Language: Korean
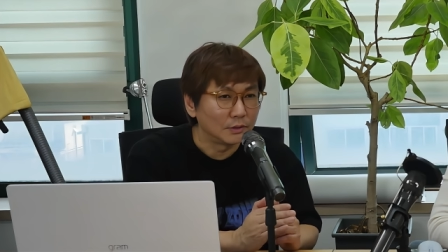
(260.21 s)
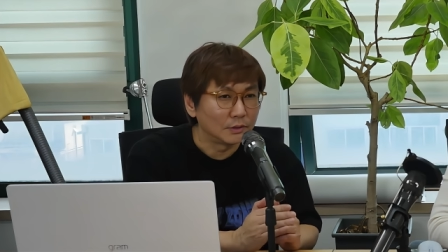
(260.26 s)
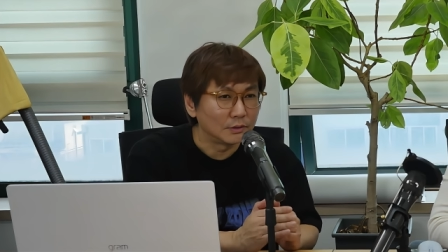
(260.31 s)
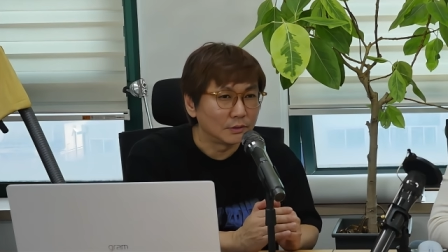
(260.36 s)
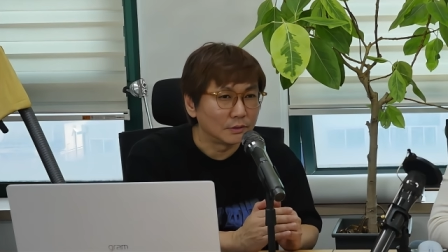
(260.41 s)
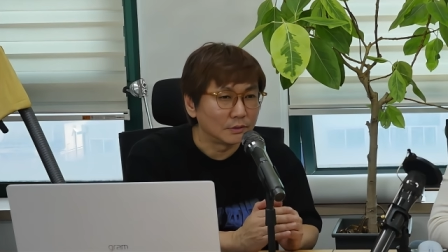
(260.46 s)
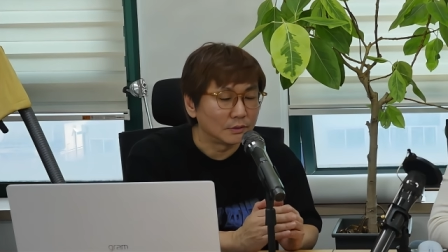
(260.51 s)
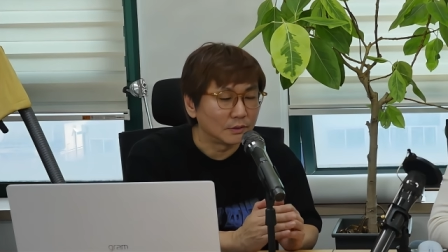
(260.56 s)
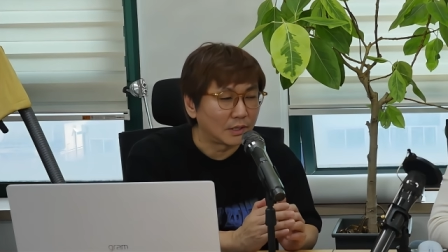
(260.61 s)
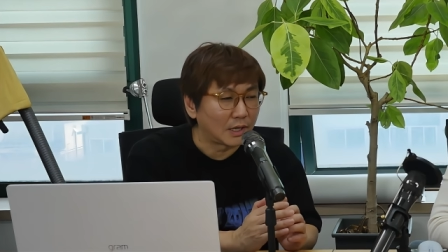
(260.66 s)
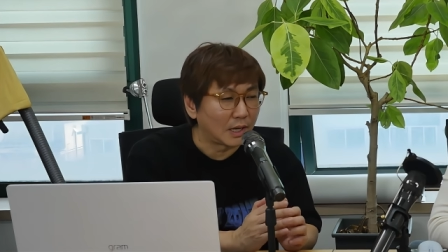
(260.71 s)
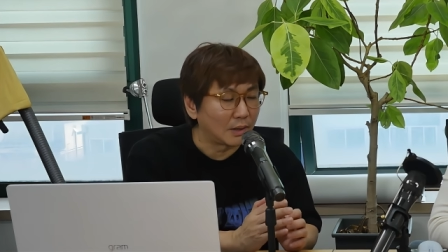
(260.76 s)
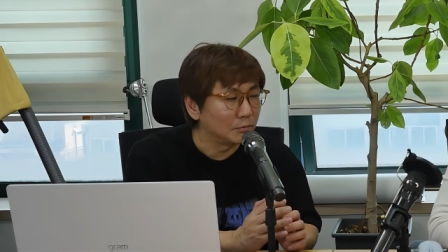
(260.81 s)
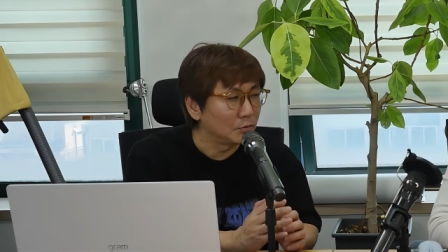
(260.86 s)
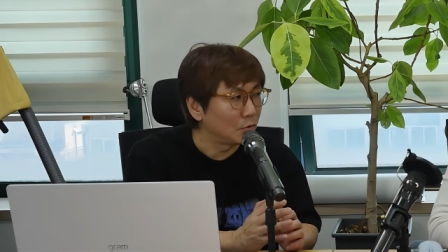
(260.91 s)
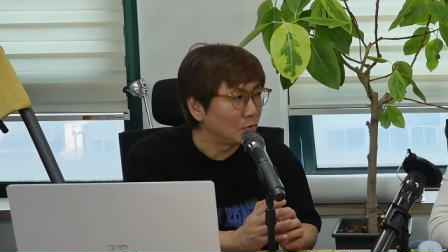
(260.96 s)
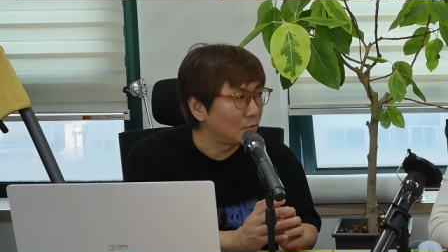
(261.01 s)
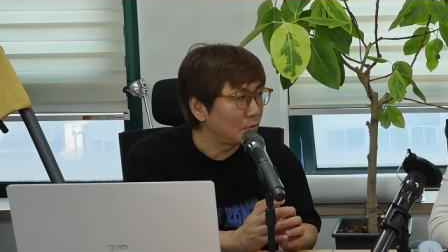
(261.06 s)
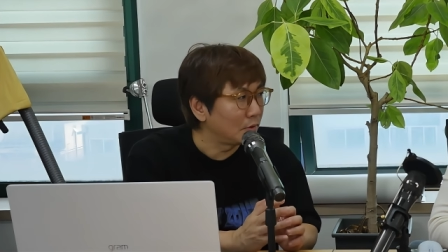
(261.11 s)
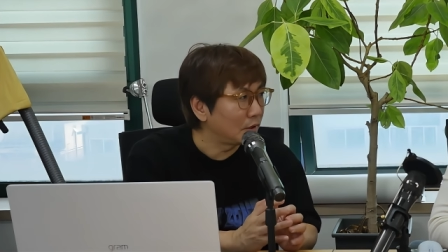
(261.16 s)
어,
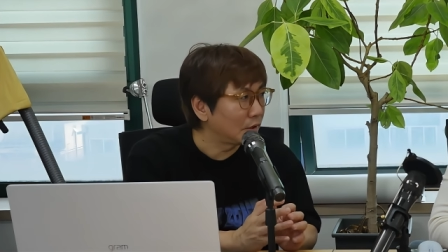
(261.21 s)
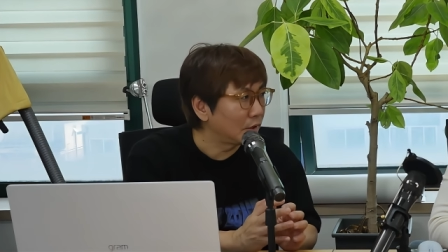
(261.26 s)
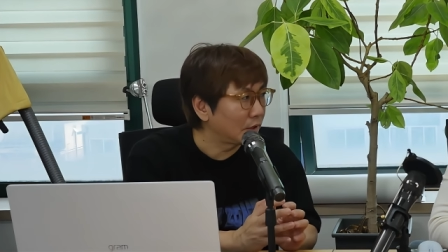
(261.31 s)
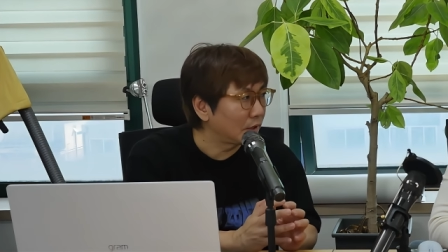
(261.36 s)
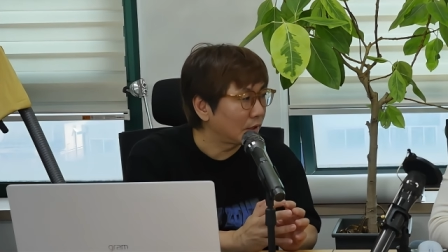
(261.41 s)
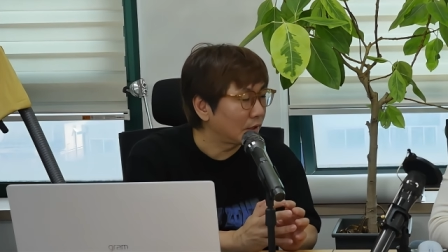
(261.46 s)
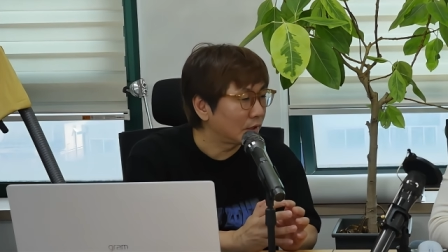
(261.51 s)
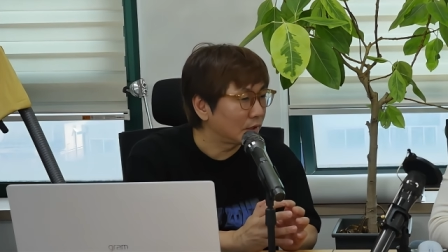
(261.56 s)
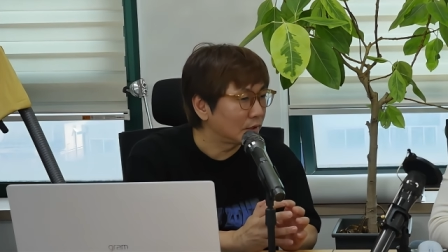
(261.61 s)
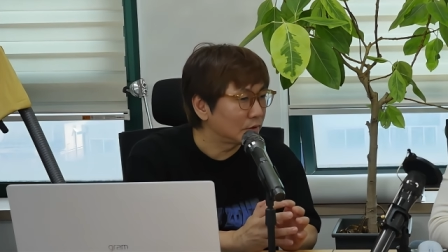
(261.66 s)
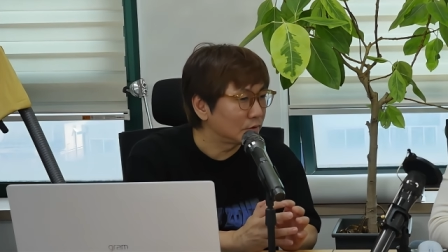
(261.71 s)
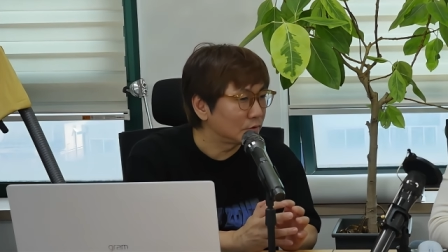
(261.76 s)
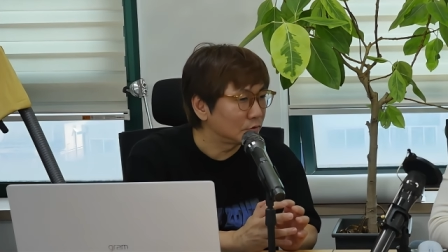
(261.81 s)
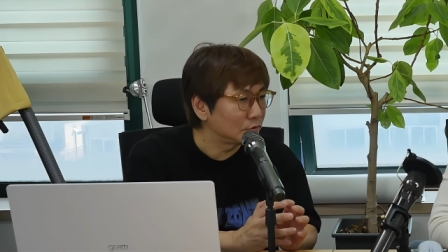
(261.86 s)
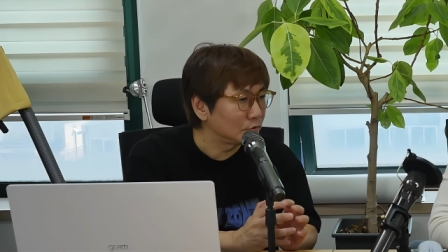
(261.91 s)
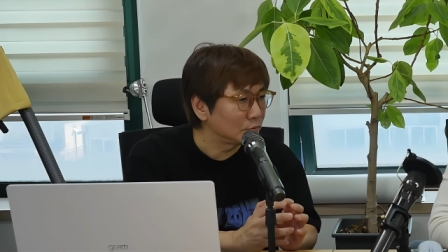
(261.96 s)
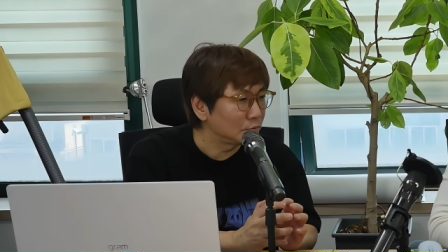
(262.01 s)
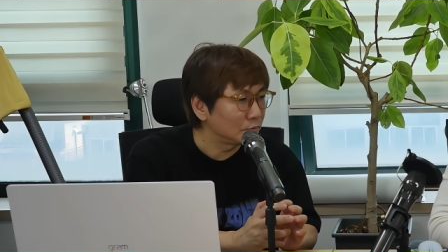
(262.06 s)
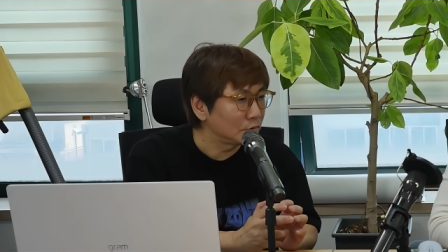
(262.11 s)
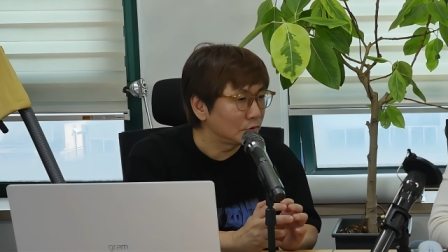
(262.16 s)
감독만의 약간
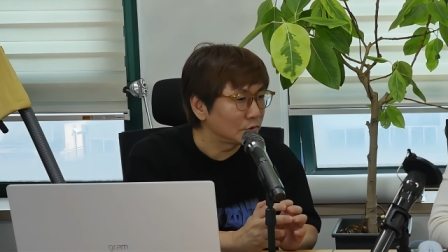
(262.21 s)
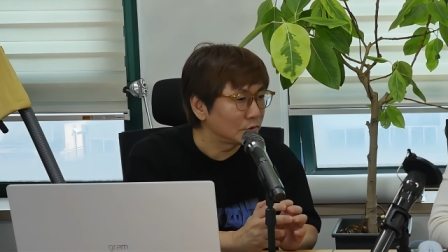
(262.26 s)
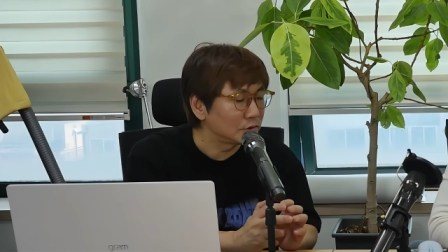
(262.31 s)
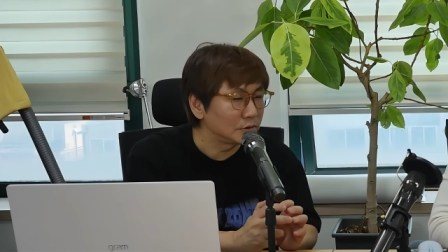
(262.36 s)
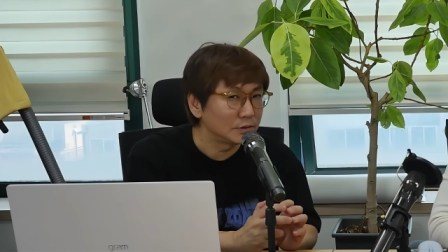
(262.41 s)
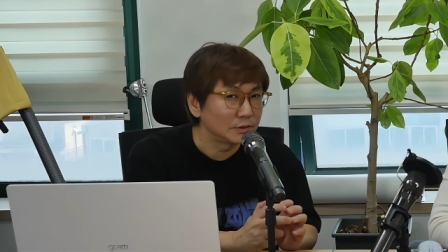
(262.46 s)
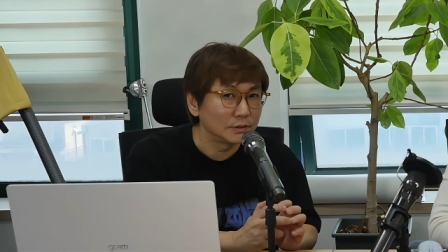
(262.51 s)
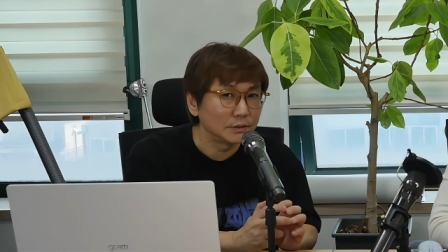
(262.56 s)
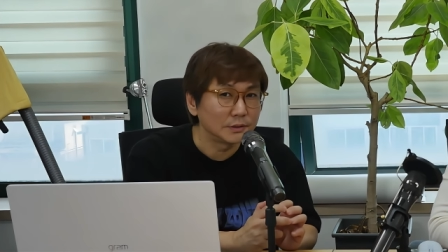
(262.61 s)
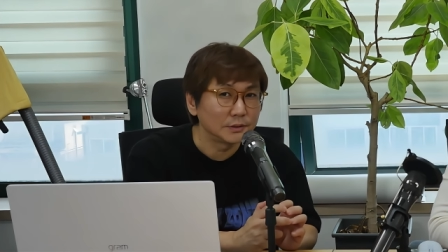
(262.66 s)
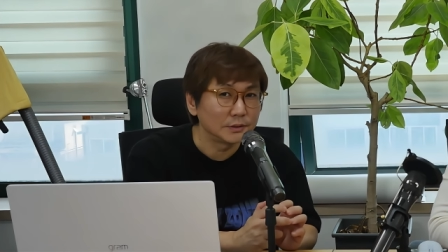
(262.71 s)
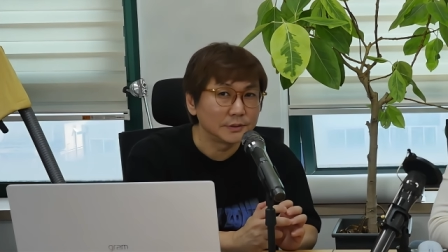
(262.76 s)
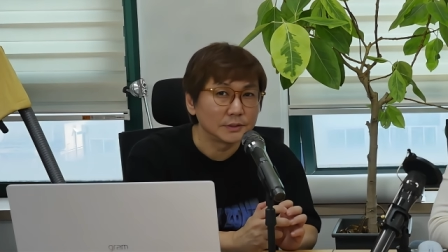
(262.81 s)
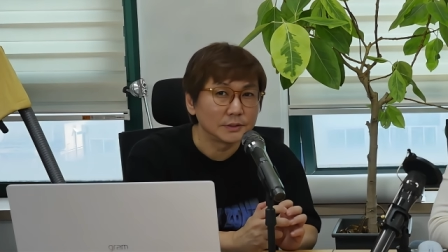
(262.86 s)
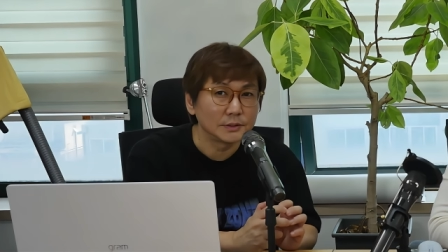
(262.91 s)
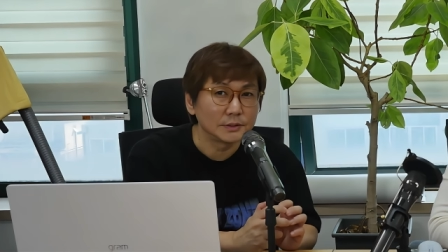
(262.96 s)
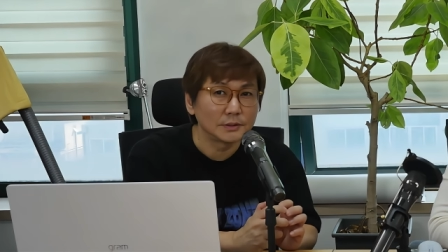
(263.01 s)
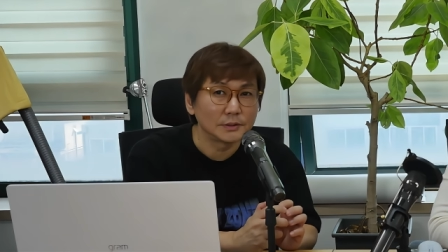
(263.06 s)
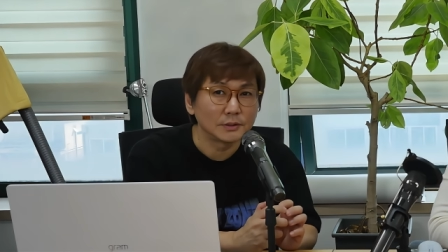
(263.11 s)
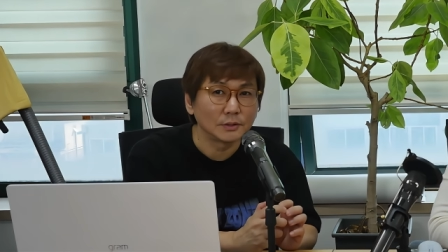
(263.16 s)
숨겨진
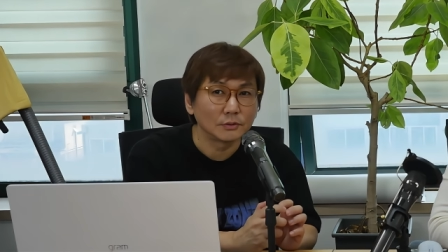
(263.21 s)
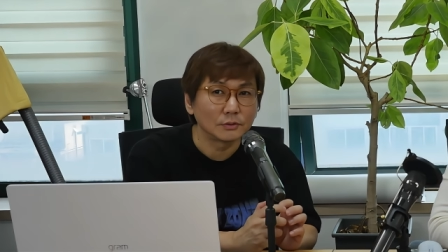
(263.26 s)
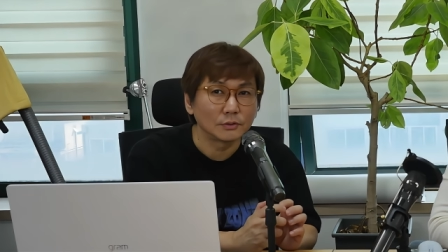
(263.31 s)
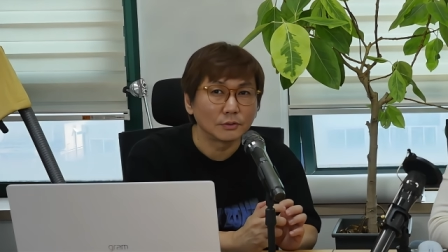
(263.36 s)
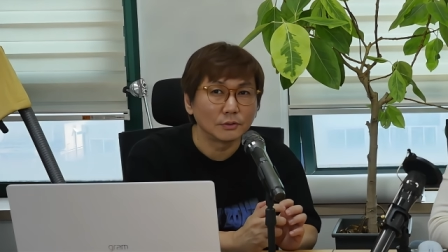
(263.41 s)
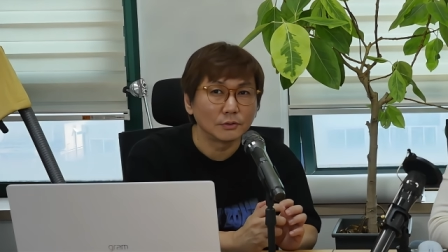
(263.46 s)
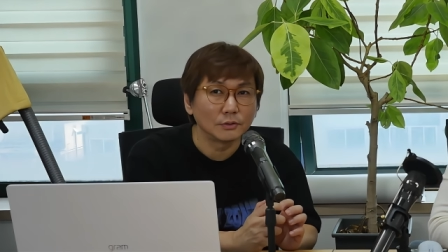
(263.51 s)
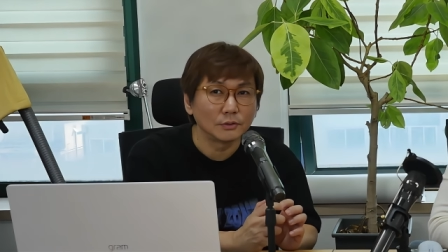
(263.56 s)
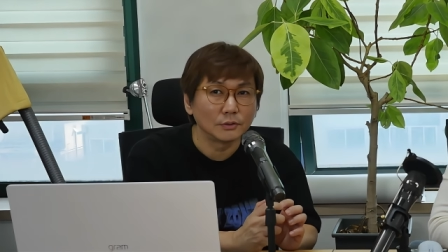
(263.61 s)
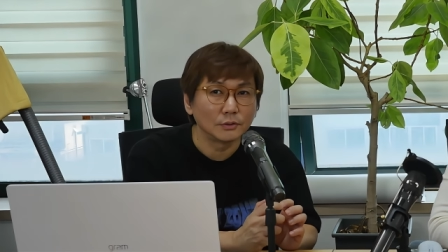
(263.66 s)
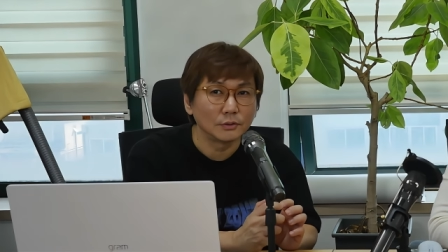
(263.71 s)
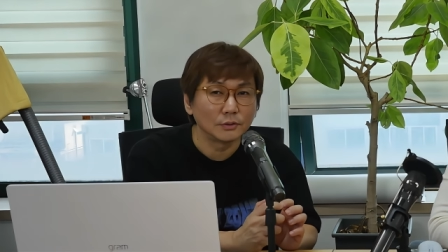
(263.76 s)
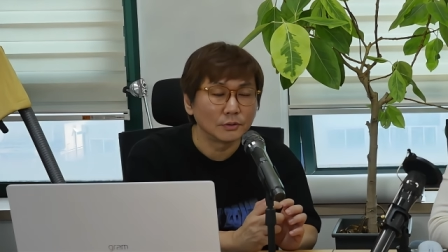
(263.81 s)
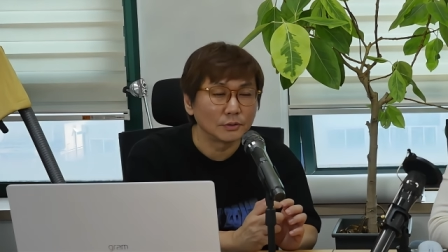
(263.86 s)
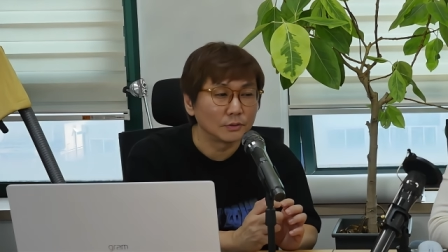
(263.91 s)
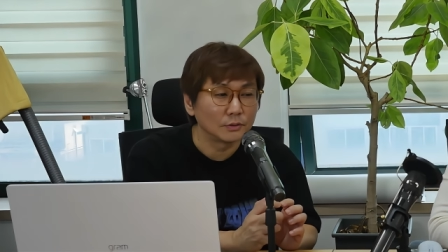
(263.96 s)
그 어떤